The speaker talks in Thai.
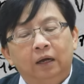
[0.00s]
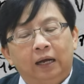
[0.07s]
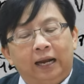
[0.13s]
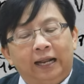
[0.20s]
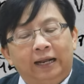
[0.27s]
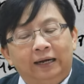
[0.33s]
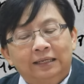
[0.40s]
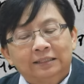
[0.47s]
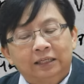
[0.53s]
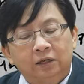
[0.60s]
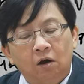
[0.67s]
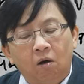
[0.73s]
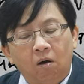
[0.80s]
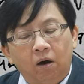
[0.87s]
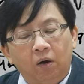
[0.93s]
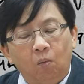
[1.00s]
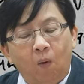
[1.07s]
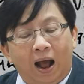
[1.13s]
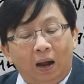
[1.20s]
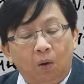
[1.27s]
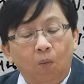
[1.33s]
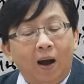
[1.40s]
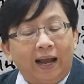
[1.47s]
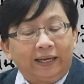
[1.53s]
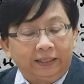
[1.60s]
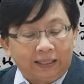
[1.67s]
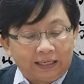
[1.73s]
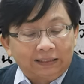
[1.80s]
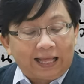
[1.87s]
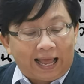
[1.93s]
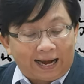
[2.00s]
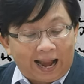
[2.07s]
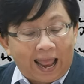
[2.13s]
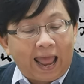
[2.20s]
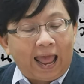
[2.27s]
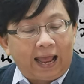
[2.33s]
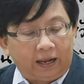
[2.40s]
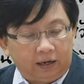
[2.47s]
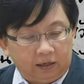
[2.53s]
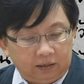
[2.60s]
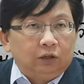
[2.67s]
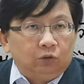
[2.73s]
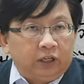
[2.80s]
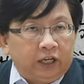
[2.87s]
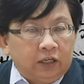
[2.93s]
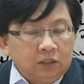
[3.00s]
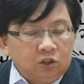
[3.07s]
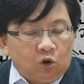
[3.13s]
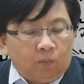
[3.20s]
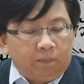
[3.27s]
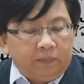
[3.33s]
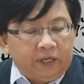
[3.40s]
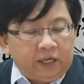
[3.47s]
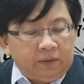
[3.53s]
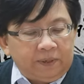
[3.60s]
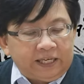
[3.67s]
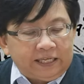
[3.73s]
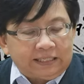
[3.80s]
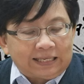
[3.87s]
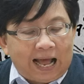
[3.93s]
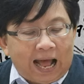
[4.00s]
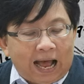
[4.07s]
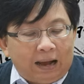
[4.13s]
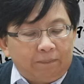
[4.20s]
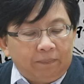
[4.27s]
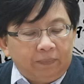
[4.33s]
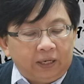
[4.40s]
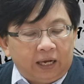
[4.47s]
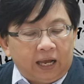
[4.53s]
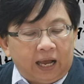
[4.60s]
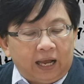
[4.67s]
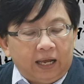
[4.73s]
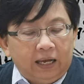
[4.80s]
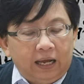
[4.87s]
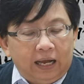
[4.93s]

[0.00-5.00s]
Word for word: คณะราษฎรหวังไว้ตั้งแต่แรกตอนนี้ก็จบ อีพีสาม นะคะ